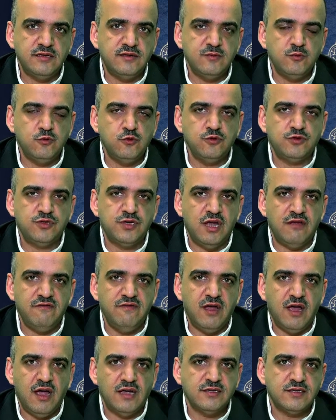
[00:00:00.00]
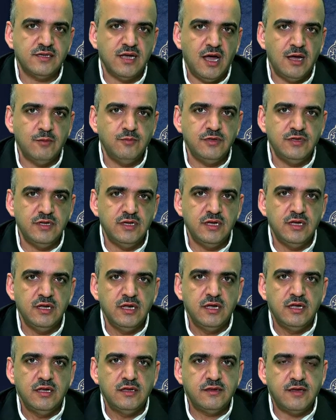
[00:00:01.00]
Musa ve ashabını
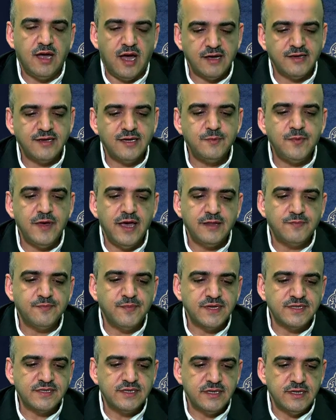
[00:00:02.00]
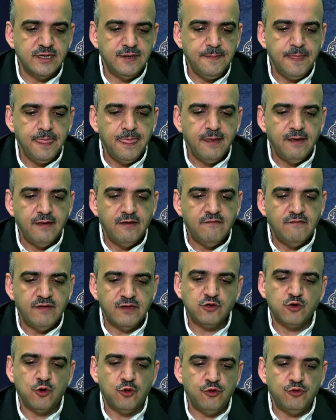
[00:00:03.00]
takip etmesi ve
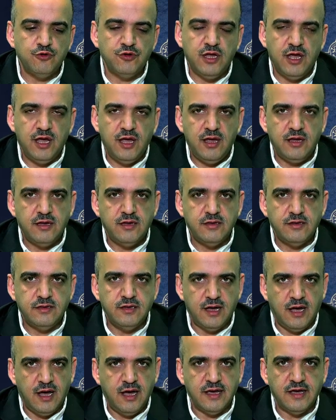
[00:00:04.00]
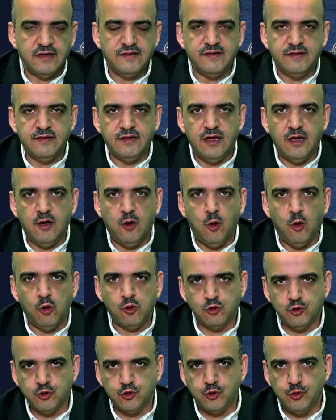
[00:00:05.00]
sonunda nihayetinde
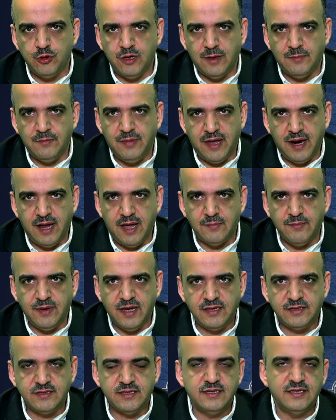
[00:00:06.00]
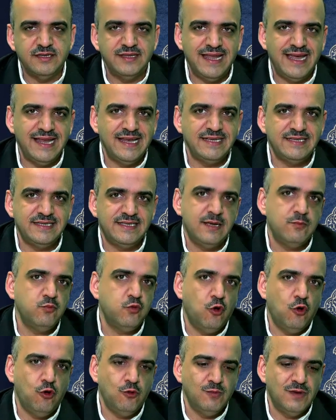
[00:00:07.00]
ordusuyla beraber denizde
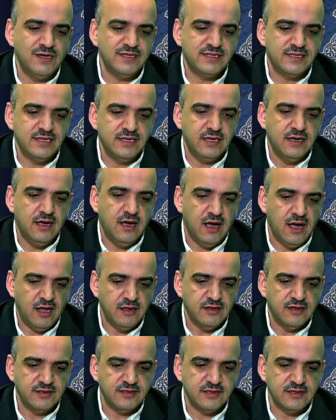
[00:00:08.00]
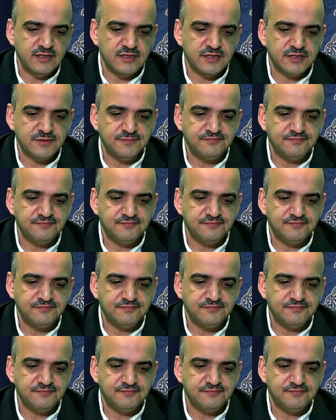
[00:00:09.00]
boğulması anlatılır.